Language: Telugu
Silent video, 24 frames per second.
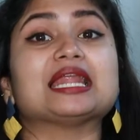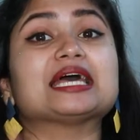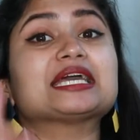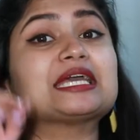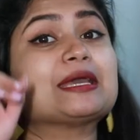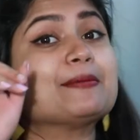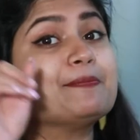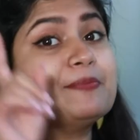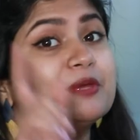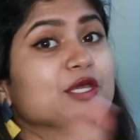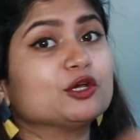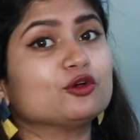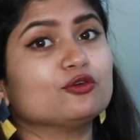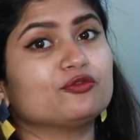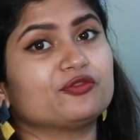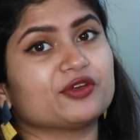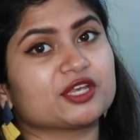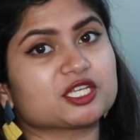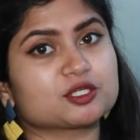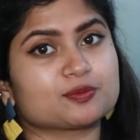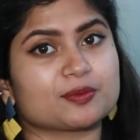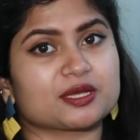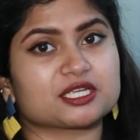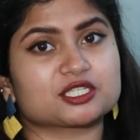అలాగే మీకు
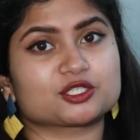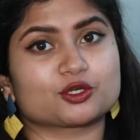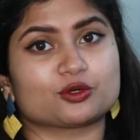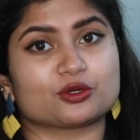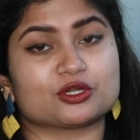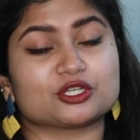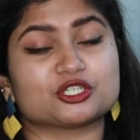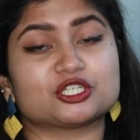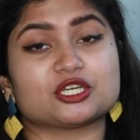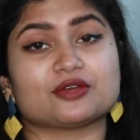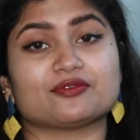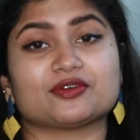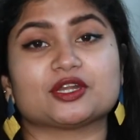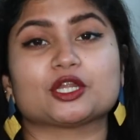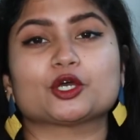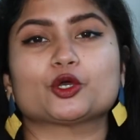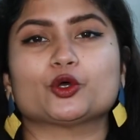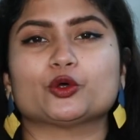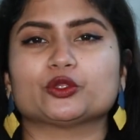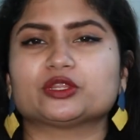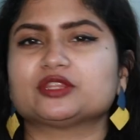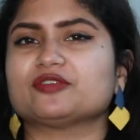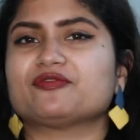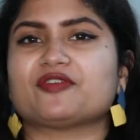ఫేస్ మ్యాక్స్ గురించి ఏమైనా
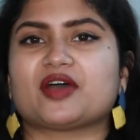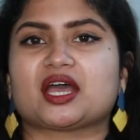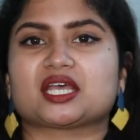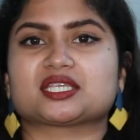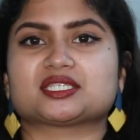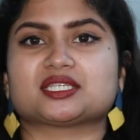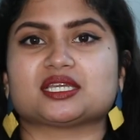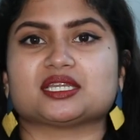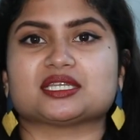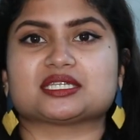కొత్త ఫ్యాక్ట్స్